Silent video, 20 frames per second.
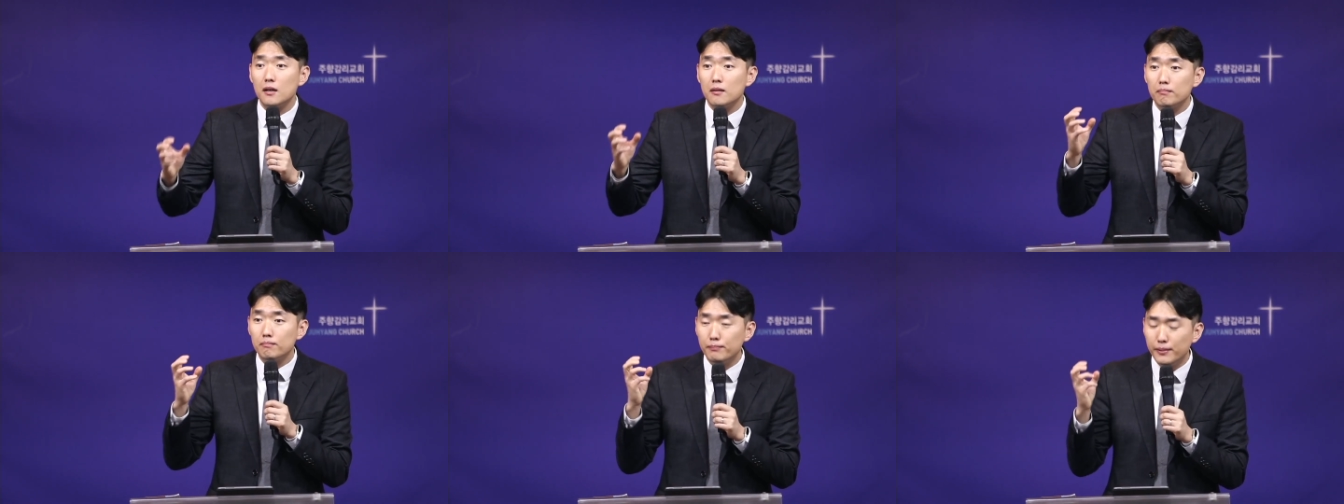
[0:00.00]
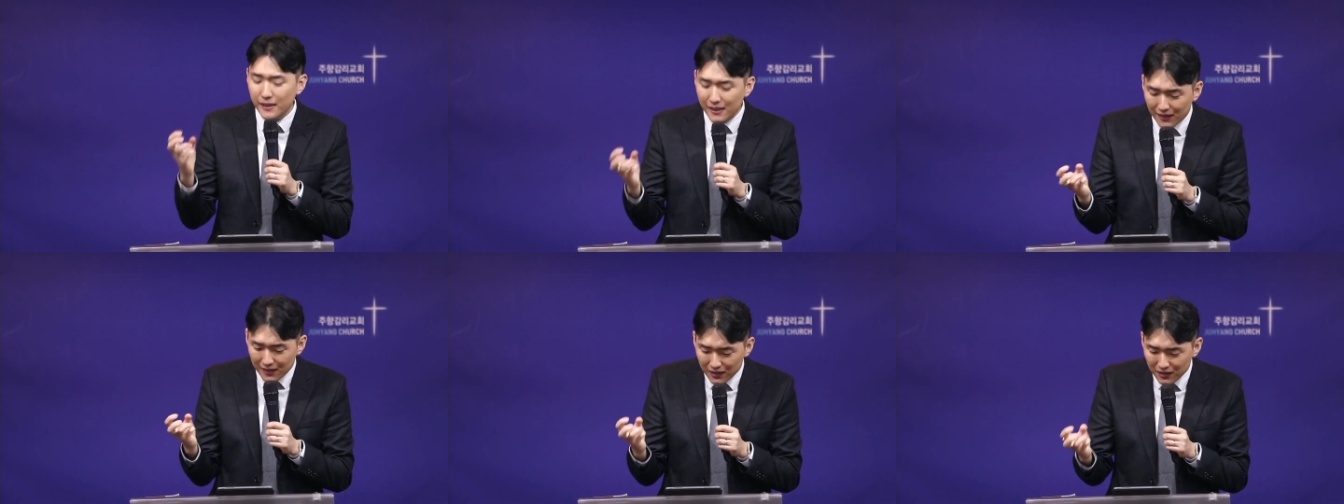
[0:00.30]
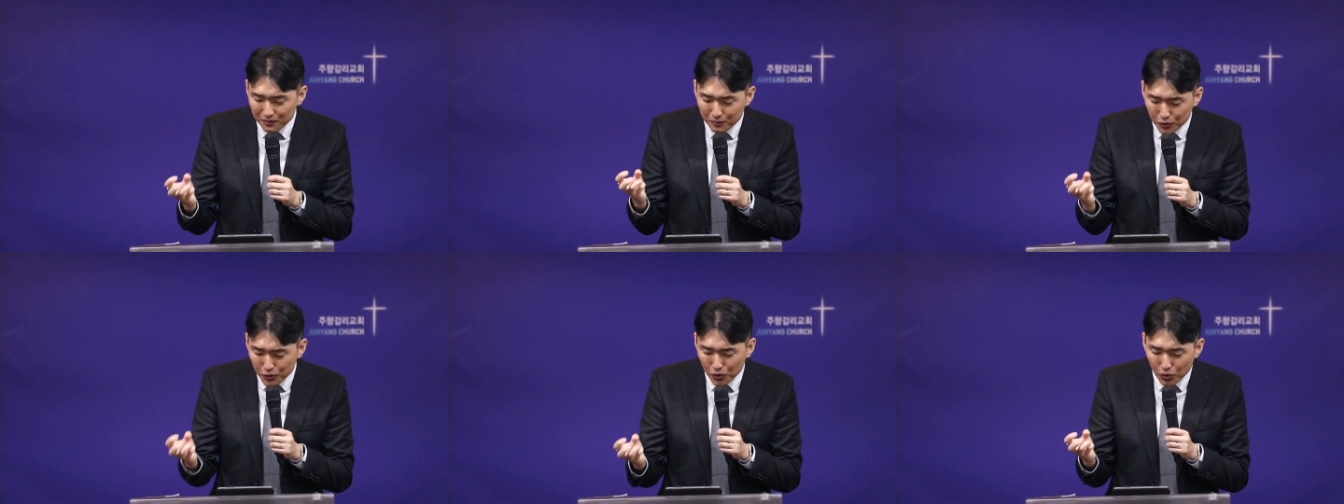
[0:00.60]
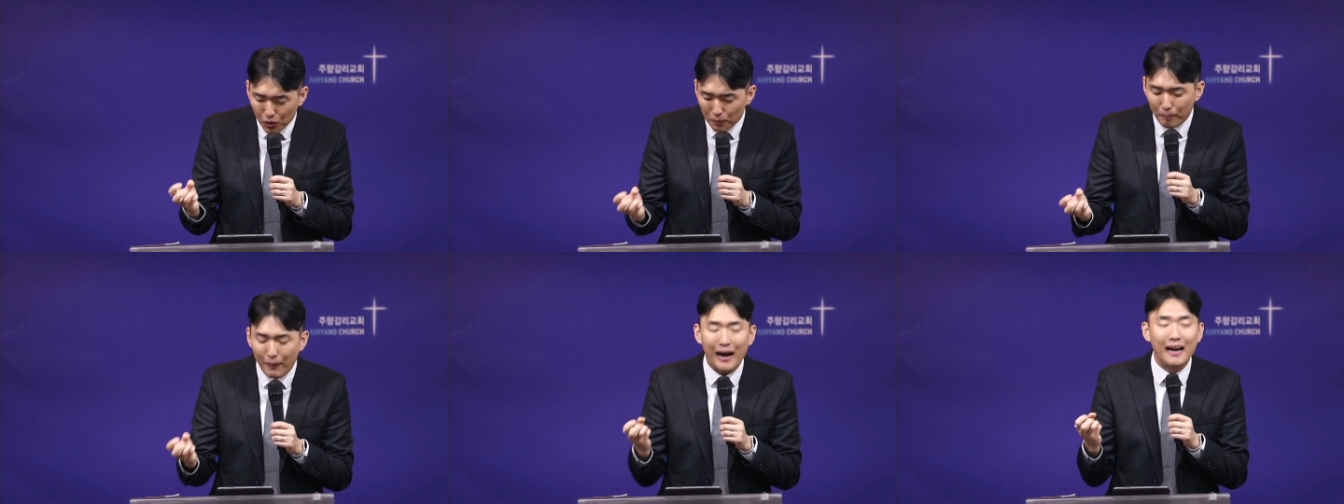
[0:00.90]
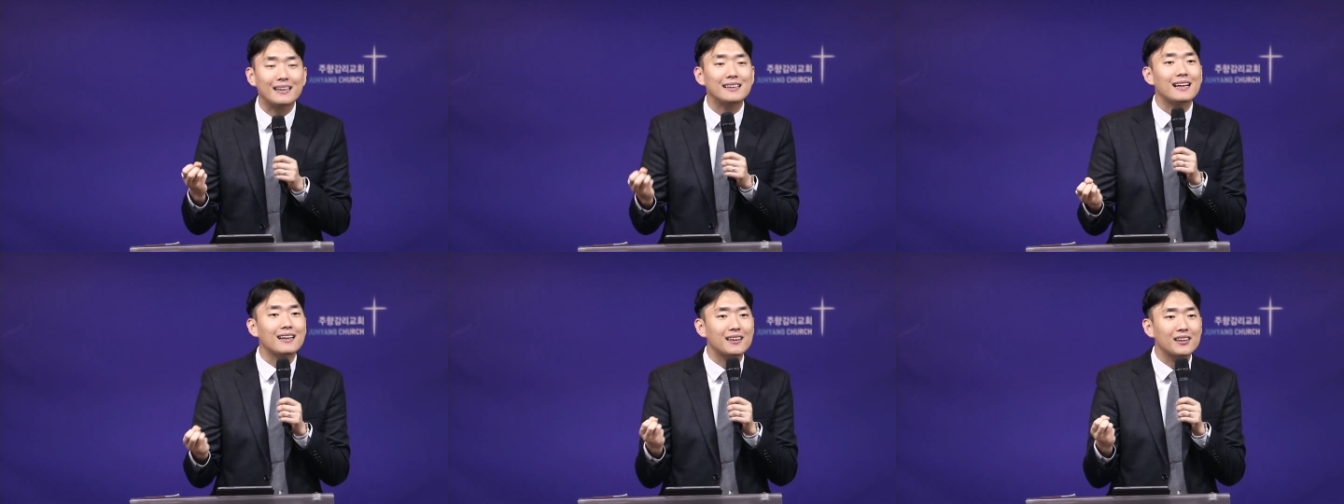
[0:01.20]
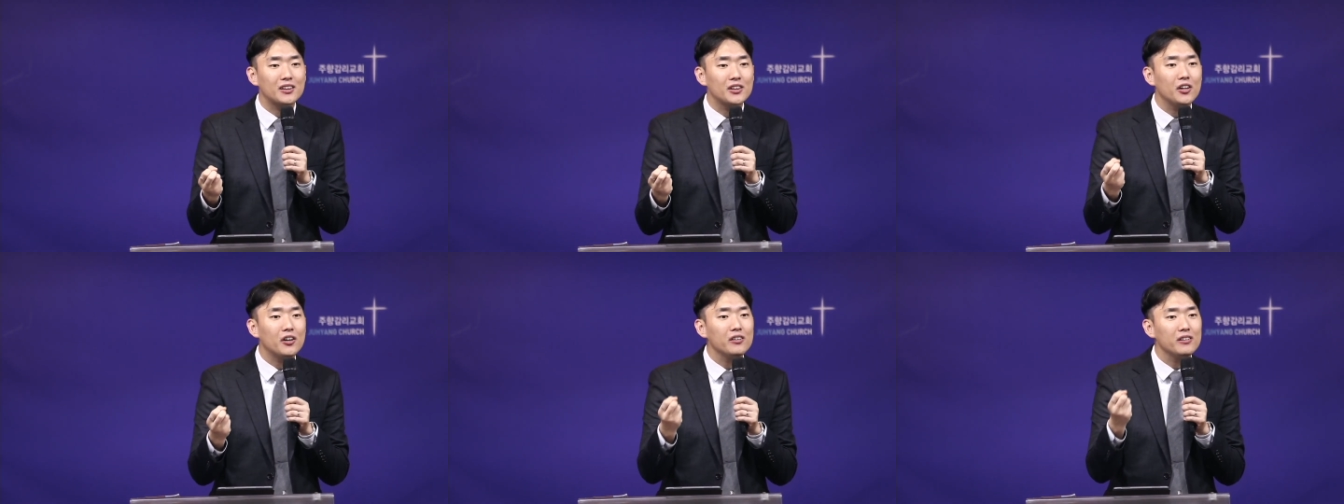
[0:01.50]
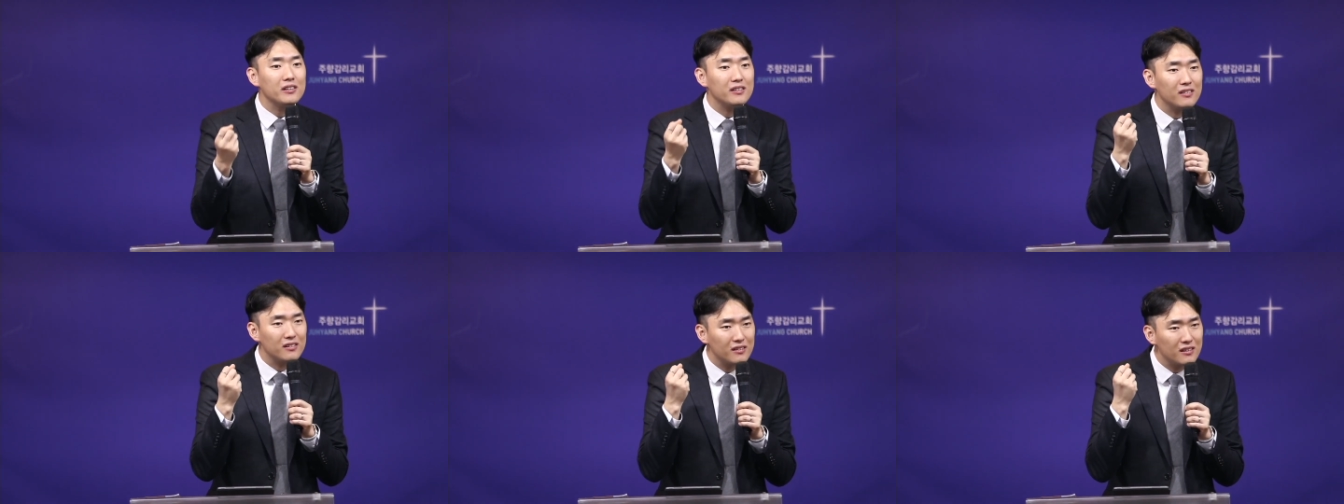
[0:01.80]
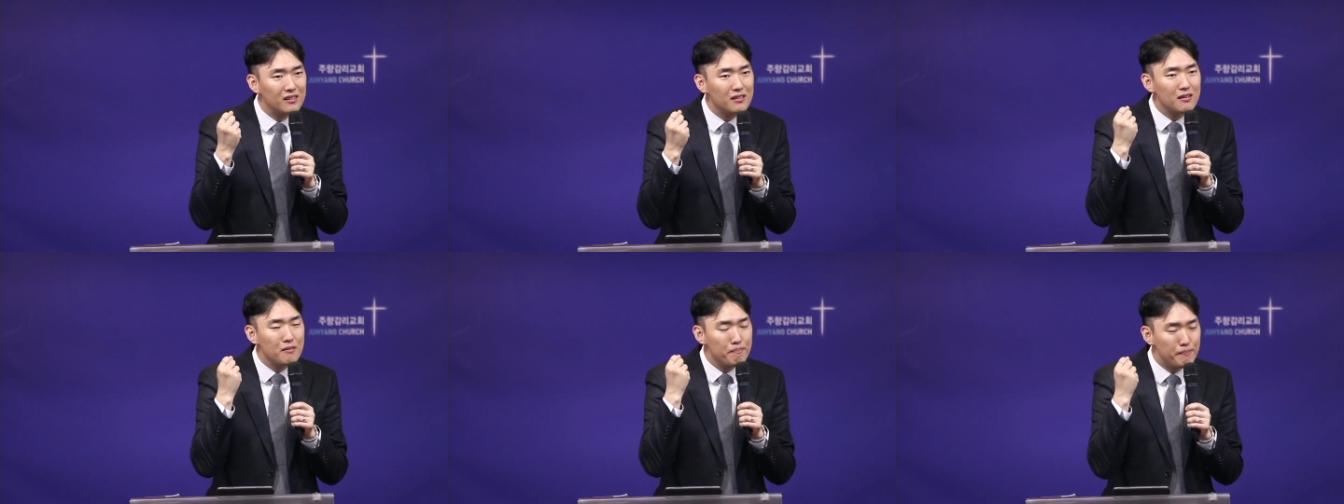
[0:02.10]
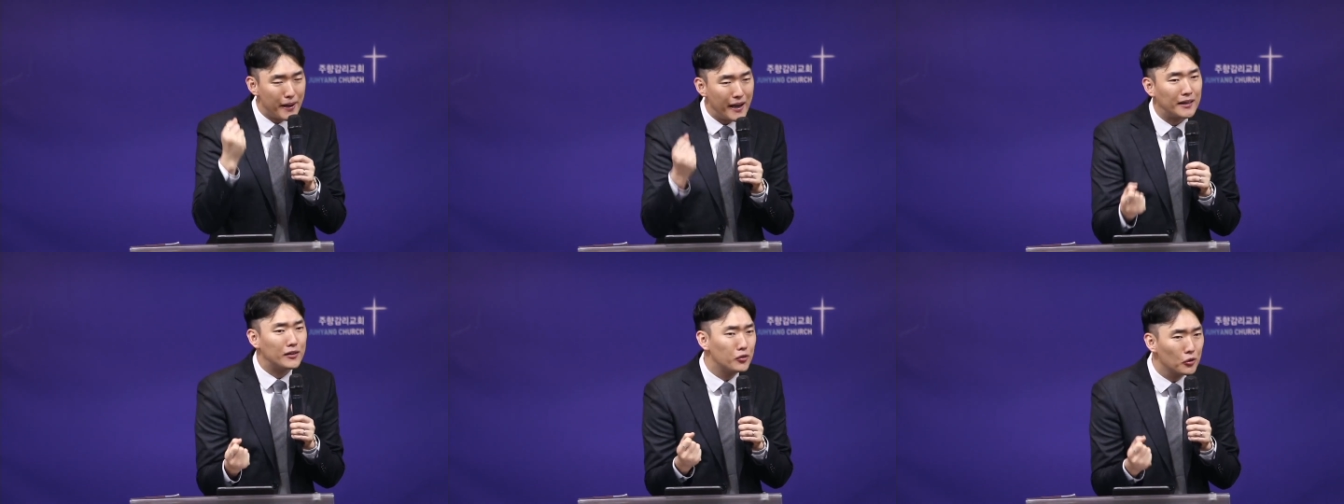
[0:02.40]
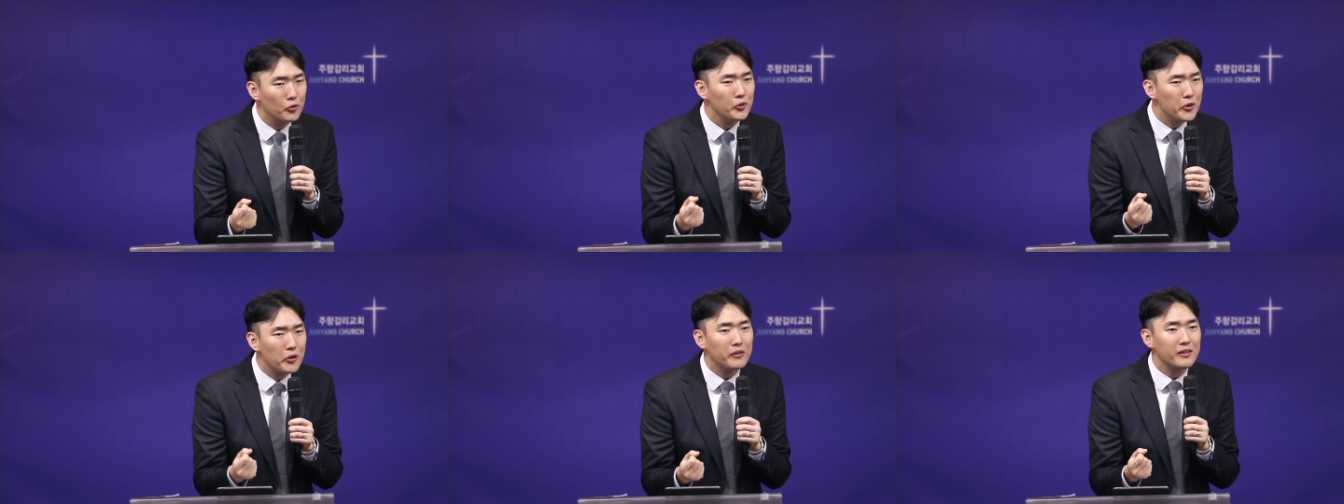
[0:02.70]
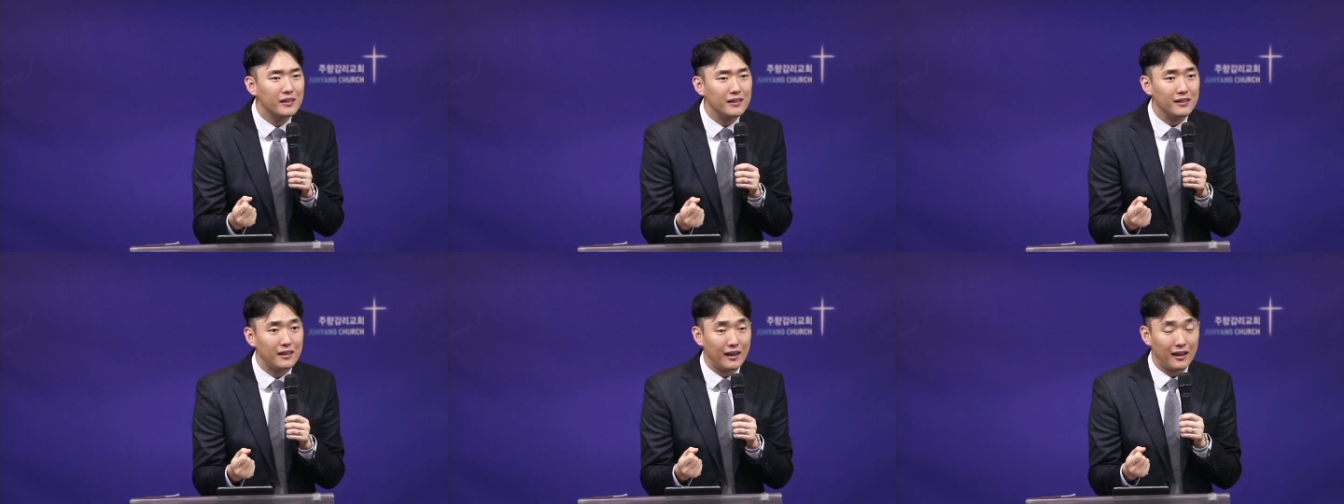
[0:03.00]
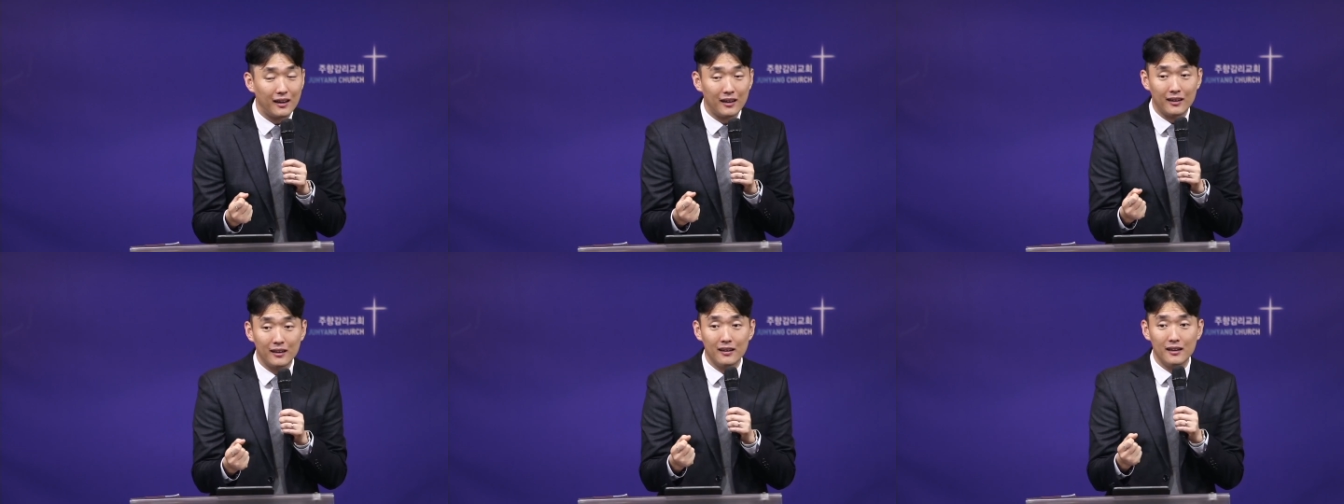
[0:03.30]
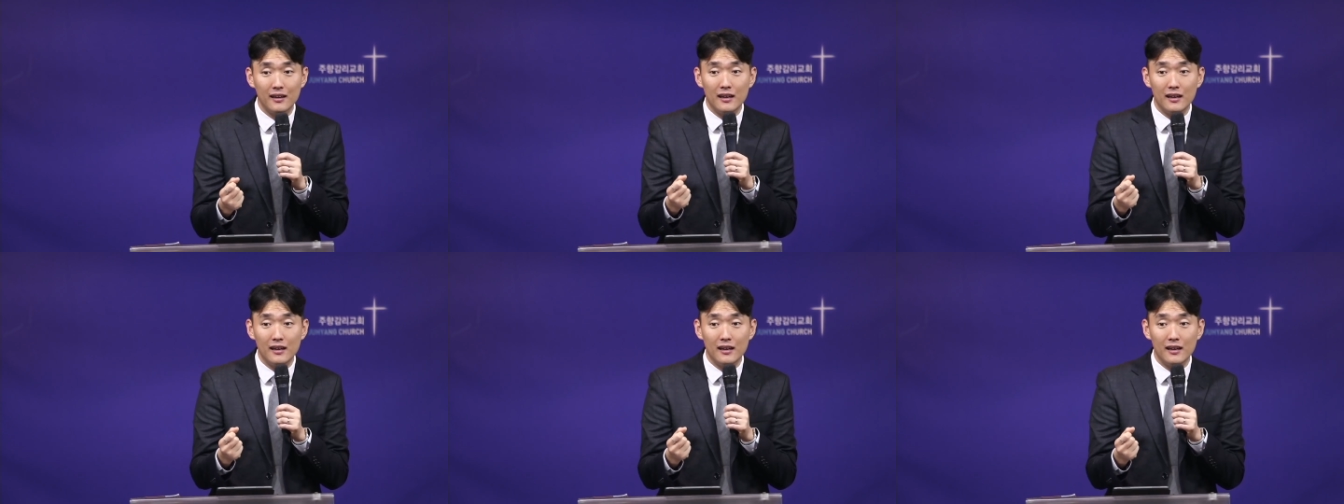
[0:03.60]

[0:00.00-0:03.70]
믿음으로 받았던 베드로였기에